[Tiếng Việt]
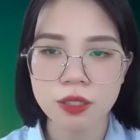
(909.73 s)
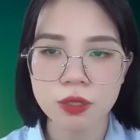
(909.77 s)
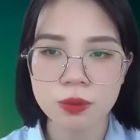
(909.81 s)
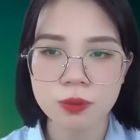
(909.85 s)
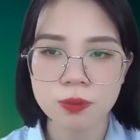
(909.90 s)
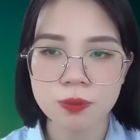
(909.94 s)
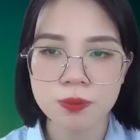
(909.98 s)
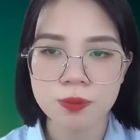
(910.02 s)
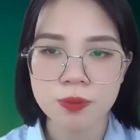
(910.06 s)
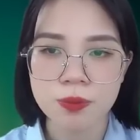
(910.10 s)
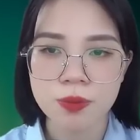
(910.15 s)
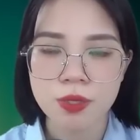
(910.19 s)

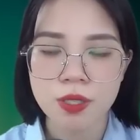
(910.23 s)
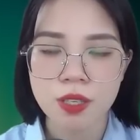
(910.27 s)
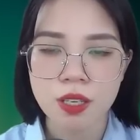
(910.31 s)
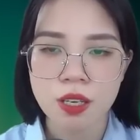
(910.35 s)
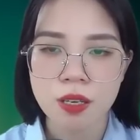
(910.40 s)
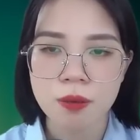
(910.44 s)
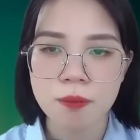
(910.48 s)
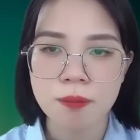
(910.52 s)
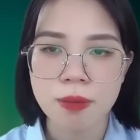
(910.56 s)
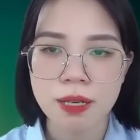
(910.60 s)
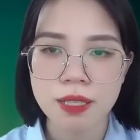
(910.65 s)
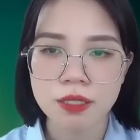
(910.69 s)
Tôi thì sững
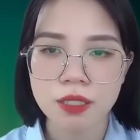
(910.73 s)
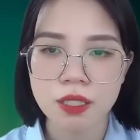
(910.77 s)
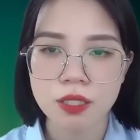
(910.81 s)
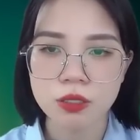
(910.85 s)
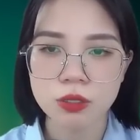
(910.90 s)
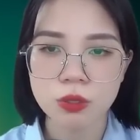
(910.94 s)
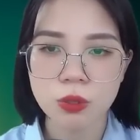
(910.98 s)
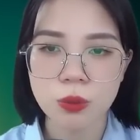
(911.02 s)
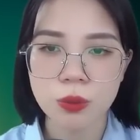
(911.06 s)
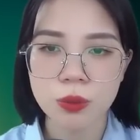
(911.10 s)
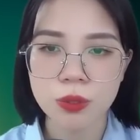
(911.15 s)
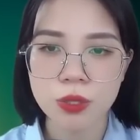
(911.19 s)
sờ người
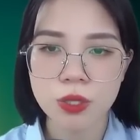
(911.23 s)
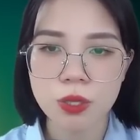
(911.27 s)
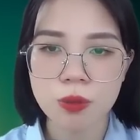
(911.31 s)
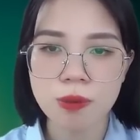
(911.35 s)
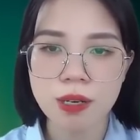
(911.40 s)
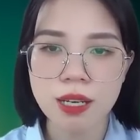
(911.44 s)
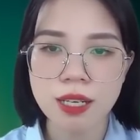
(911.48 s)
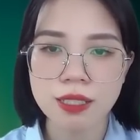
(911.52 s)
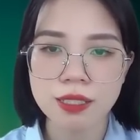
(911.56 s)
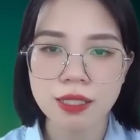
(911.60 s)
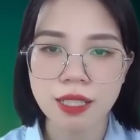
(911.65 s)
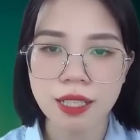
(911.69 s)
đứng bên
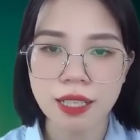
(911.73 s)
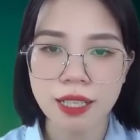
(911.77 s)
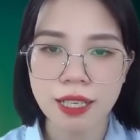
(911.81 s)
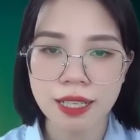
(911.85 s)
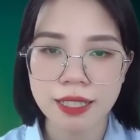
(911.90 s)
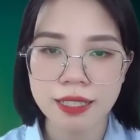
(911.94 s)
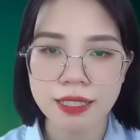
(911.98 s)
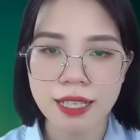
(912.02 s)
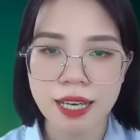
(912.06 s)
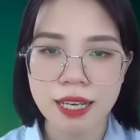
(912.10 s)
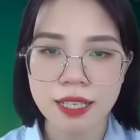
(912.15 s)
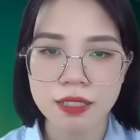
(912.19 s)
cạnh kia,
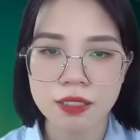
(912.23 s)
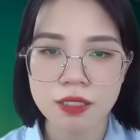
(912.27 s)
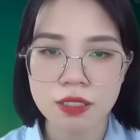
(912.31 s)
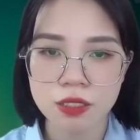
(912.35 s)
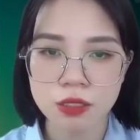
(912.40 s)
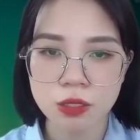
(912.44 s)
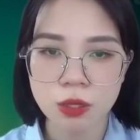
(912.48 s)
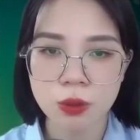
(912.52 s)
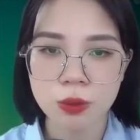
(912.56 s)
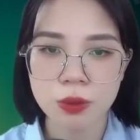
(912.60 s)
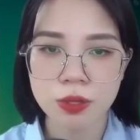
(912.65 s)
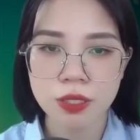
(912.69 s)
đầu óc
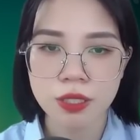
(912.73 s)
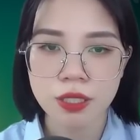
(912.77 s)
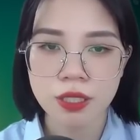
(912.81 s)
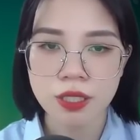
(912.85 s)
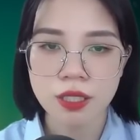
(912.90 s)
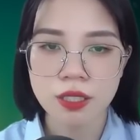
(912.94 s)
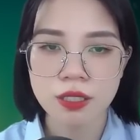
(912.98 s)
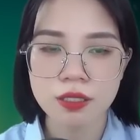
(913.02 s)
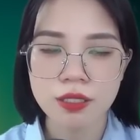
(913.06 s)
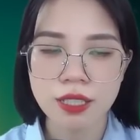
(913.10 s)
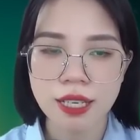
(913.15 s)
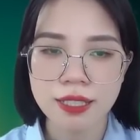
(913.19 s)
trống rỗng
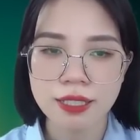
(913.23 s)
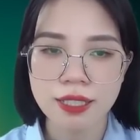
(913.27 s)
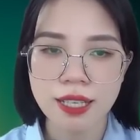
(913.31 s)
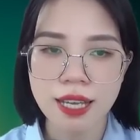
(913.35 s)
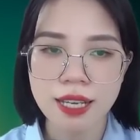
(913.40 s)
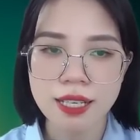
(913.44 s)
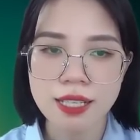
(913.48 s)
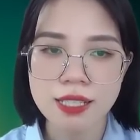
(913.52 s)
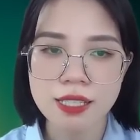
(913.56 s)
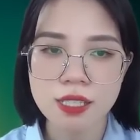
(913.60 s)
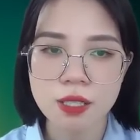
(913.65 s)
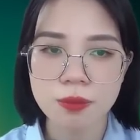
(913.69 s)
không biết nên
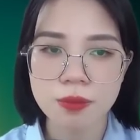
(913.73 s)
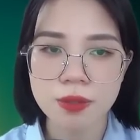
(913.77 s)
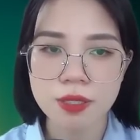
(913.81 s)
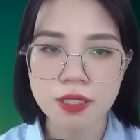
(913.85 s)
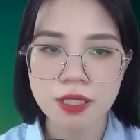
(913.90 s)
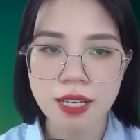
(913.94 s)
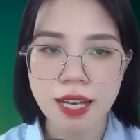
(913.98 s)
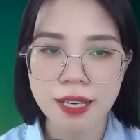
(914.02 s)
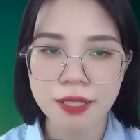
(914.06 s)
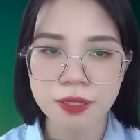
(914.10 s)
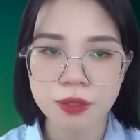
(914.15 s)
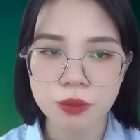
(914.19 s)
phản ứng thế
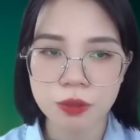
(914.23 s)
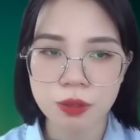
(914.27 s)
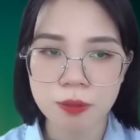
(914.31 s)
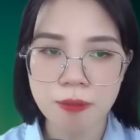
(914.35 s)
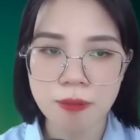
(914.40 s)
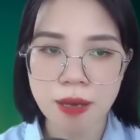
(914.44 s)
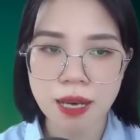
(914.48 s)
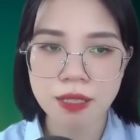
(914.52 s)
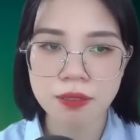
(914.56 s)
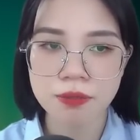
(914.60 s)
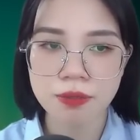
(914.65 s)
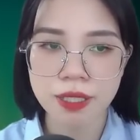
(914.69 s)
nào.
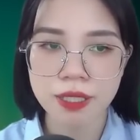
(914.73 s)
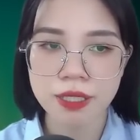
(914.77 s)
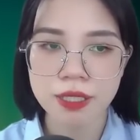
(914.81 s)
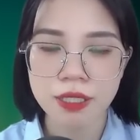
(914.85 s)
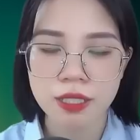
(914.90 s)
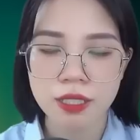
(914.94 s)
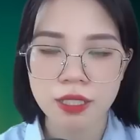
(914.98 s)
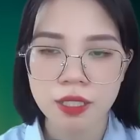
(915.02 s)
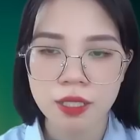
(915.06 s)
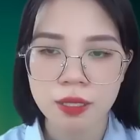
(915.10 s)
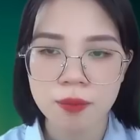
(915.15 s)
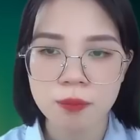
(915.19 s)
Người
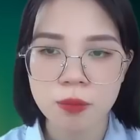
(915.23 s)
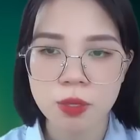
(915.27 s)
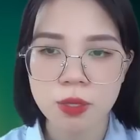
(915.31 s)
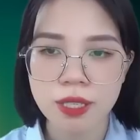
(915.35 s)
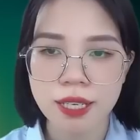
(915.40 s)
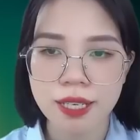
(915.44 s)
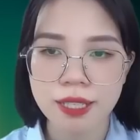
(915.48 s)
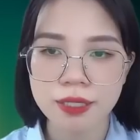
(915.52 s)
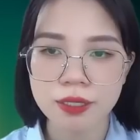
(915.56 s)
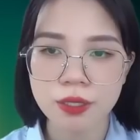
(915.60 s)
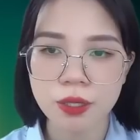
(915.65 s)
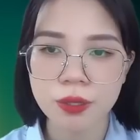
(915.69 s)
bạn mà Triệu
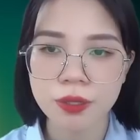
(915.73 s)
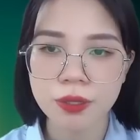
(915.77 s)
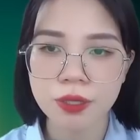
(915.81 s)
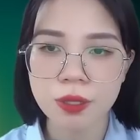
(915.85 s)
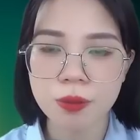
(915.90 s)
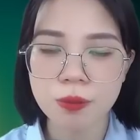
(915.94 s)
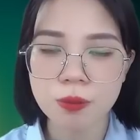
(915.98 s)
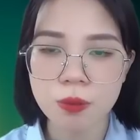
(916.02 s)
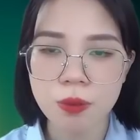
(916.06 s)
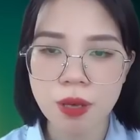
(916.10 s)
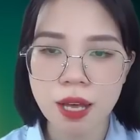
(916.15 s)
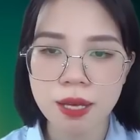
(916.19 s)
Y Nhiên gọi
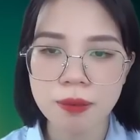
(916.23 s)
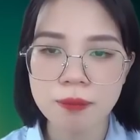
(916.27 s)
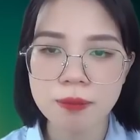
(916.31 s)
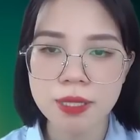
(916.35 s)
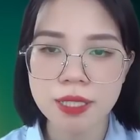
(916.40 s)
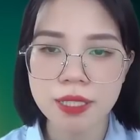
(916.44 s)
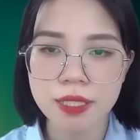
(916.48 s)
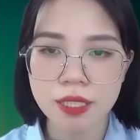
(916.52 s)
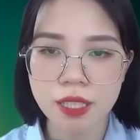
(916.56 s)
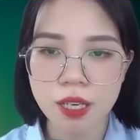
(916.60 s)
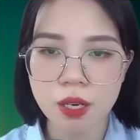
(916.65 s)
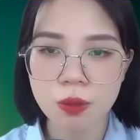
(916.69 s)
đến chính
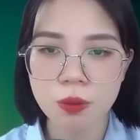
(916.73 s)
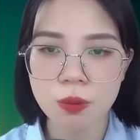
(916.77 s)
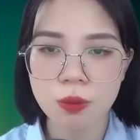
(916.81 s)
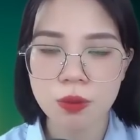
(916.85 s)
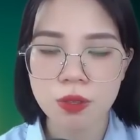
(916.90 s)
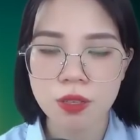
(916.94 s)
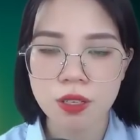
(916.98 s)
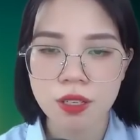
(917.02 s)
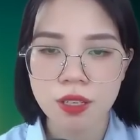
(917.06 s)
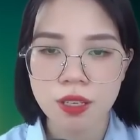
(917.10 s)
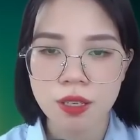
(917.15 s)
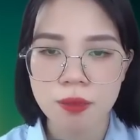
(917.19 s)
là Thẩm
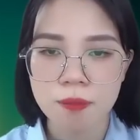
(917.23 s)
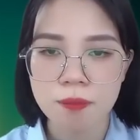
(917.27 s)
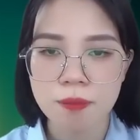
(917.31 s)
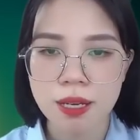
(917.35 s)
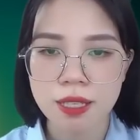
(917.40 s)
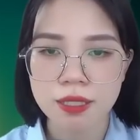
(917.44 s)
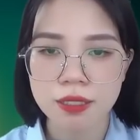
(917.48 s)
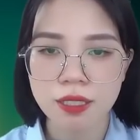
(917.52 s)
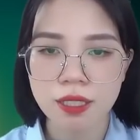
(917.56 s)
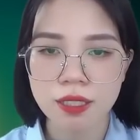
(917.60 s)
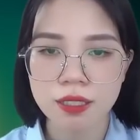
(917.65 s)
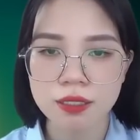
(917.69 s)
Đình.
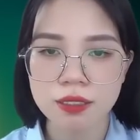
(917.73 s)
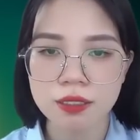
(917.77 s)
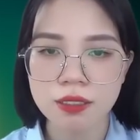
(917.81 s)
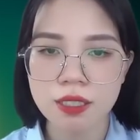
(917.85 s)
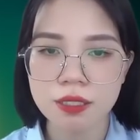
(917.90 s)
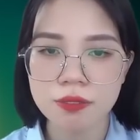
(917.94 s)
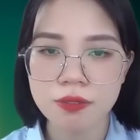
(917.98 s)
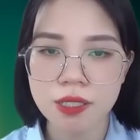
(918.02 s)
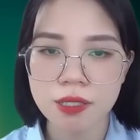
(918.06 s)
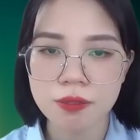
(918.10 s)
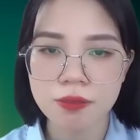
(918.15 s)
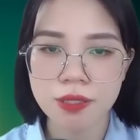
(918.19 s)
Tạ Thời
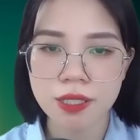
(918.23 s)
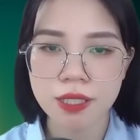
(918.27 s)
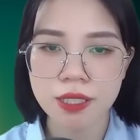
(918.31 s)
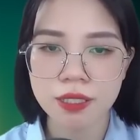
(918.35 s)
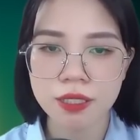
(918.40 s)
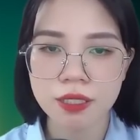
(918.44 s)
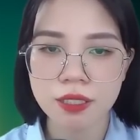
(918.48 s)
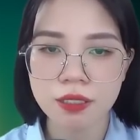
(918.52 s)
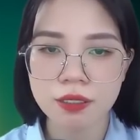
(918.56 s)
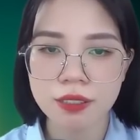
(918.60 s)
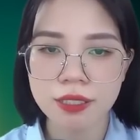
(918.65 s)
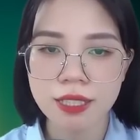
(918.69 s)
Nam không
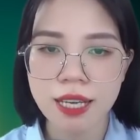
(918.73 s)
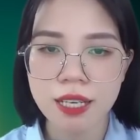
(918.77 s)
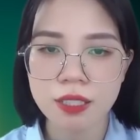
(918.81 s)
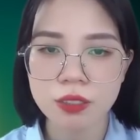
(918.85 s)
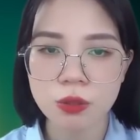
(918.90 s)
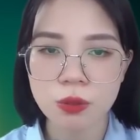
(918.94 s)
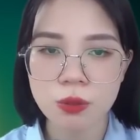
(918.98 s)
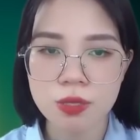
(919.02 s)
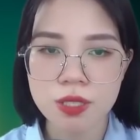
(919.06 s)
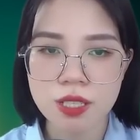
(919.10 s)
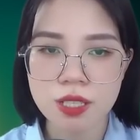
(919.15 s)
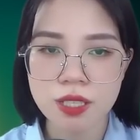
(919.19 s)
nhận ra Thẩm
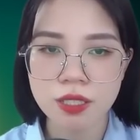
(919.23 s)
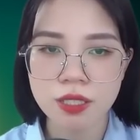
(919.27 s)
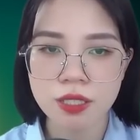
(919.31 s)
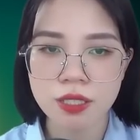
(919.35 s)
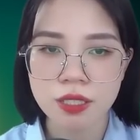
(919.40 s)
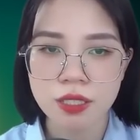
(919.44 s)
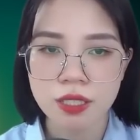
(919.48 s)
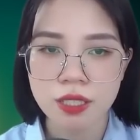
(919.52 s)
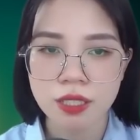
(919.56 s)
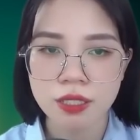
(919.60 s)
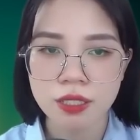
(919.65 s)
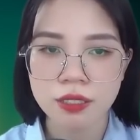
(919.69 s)
Đình,
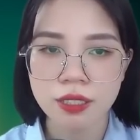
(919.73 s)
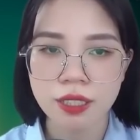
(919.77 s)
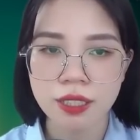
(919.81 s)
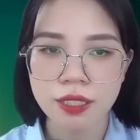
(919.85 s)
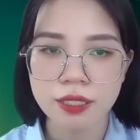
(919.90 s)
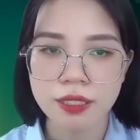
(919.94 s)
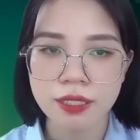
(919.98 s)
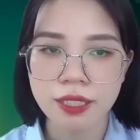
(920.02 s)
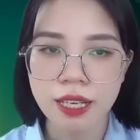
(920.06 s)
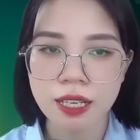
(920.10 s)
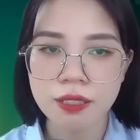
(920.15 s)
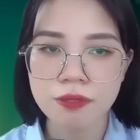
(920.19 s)
cũng không
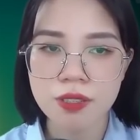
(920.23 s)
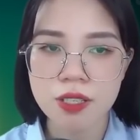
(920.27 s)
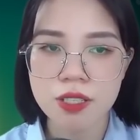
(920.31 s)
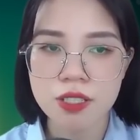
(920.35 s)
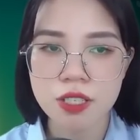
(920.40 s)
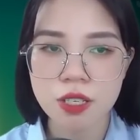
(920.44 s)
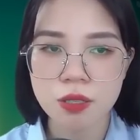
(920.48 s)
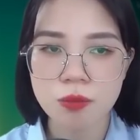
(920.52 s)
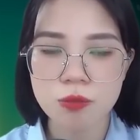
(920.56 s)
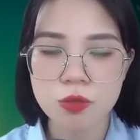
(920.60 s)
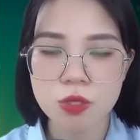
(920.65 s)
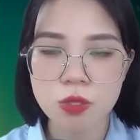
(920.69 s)
hiểu tình
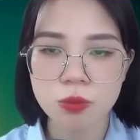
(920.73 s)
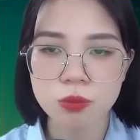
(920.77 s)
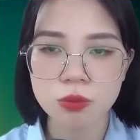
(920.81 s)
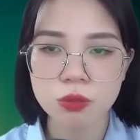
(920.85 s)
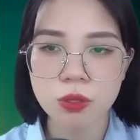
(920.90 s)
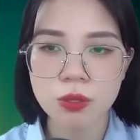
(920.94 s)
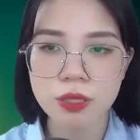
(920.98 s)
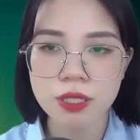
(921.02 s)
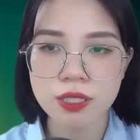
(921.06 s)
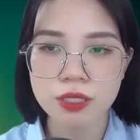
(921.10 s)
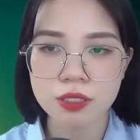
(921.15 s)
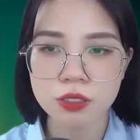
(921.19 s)
hình đứng
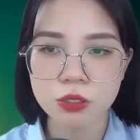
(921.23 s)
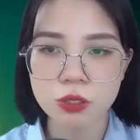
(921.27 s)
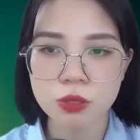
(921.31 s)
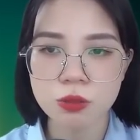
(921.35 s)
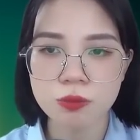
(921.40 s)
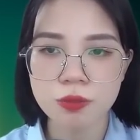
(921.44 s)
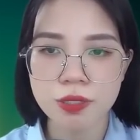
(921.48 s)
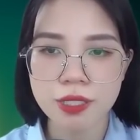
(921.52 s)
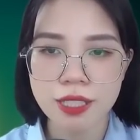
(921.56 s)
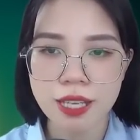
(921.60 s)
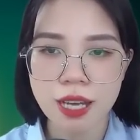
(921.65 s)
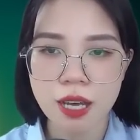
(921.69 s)
bên cạnh phấn
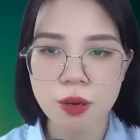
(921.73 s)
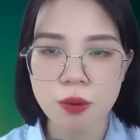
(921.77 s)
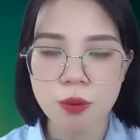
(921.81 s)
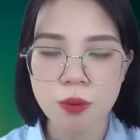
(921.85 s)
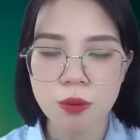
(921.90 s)
khích.